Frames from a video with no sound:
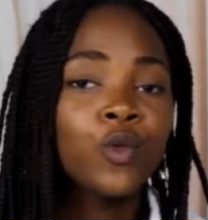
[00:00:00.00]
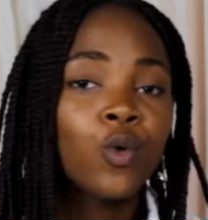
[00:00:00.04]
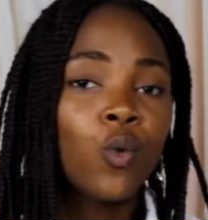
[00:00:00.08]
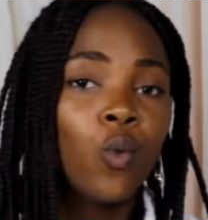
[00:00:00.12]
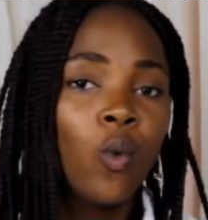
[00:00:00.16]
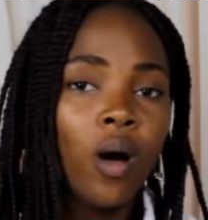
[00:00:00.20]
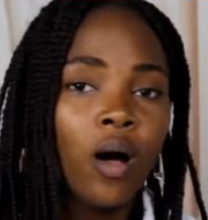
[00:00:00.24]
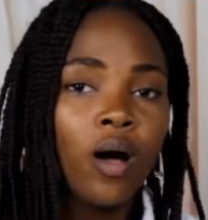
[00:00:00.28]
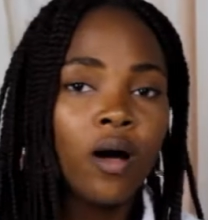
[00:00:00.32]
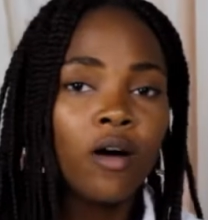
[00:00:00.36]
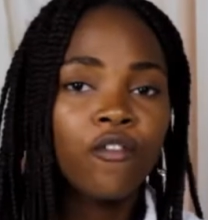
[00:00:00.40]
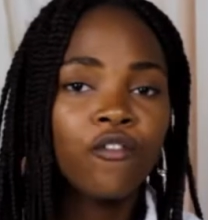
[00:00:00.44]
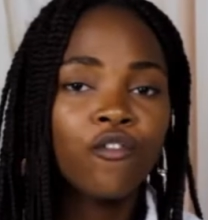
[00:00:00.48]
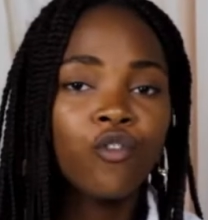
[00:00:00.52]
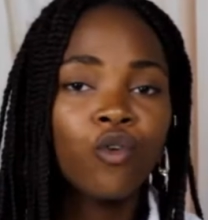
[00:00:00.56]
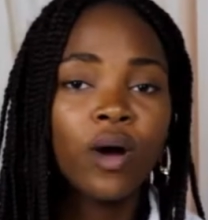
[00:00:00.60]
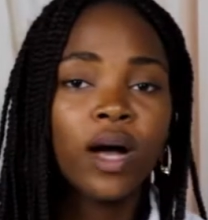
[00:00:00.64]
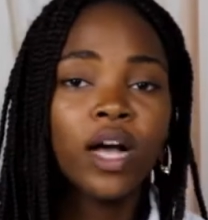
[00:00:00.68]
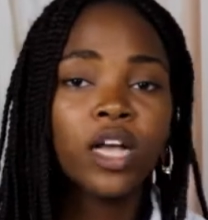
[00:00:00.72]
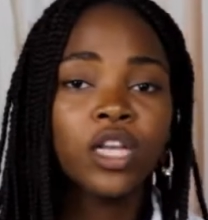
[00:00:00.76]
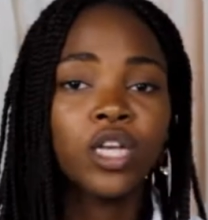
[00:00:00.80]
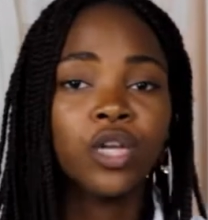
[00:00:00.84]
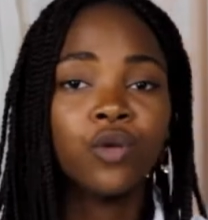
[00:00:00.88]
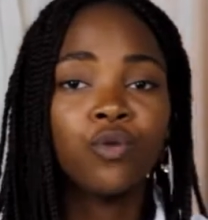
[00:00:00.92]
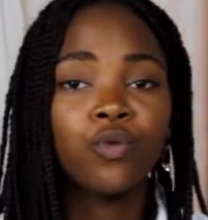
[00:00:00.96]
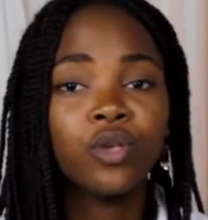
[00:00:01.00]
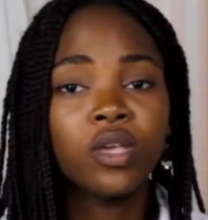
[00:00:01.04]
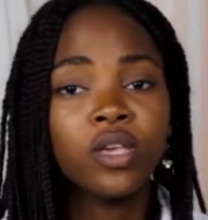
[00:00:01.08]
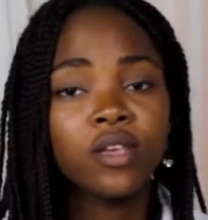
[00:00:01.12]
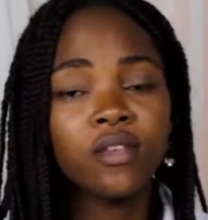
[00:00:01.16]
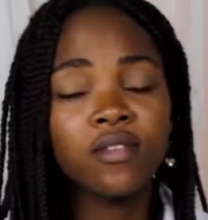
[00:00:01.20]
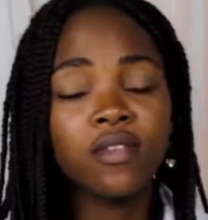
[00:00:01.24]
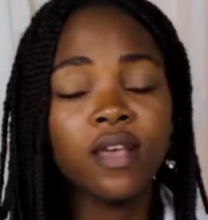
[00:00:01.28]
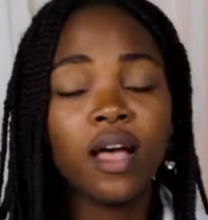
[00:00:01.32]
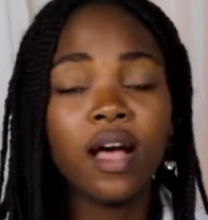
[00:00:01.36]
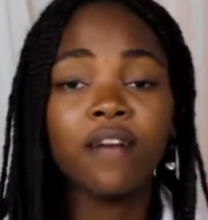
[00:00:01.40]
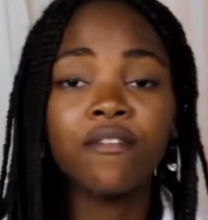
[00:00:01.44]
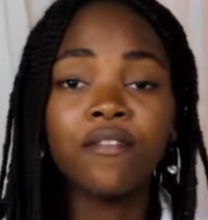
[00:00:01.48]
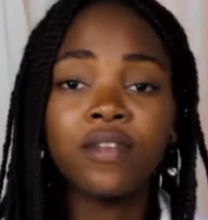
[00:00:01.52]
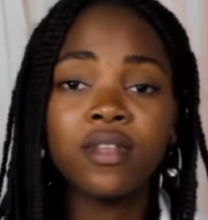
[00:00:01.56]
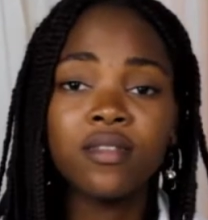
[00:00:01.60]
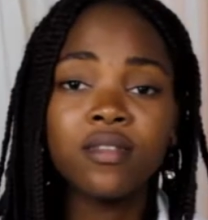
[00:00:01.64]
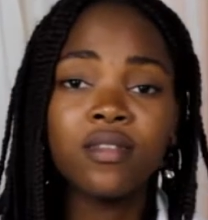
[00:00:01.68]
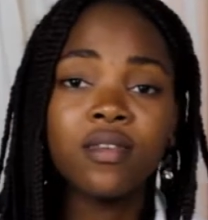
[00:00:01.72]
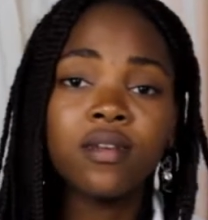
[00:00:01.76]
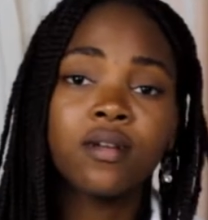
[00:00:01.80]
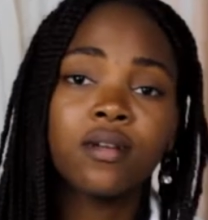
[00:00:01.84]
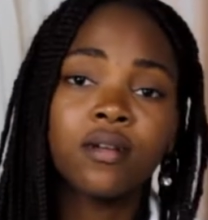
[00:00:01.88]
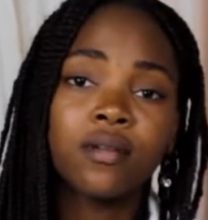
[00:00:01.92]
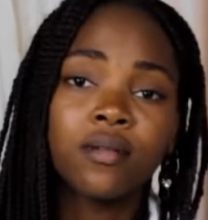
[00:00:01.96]
3. Faut âgé de 15 à
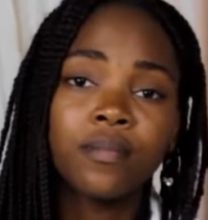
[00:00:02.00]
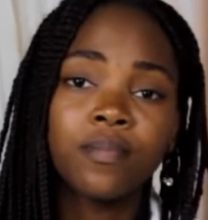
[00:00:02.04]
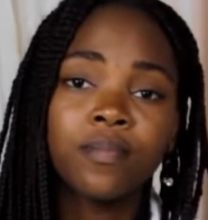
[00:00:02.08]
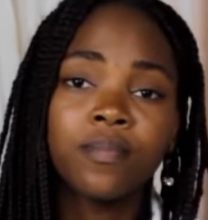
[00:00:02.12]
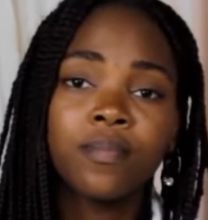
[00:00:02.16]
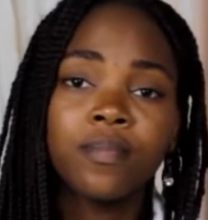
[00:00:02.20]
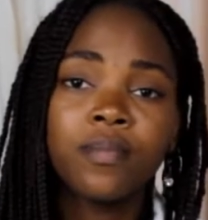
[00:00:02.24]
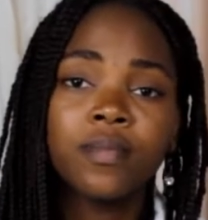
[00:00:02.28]
25